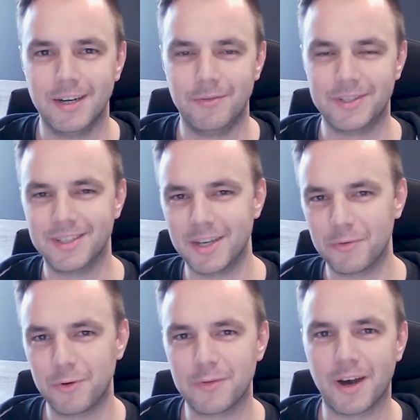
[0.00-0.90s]
Wir sind
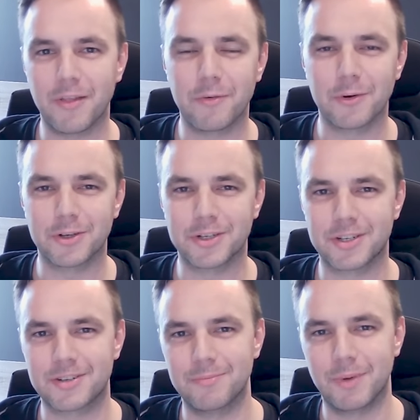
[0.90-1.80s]
dafür
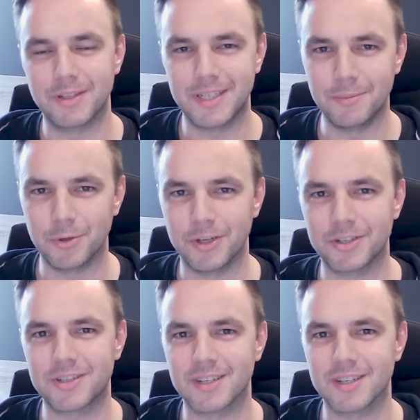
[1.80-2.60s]
verantwortlich, mein Team und ich,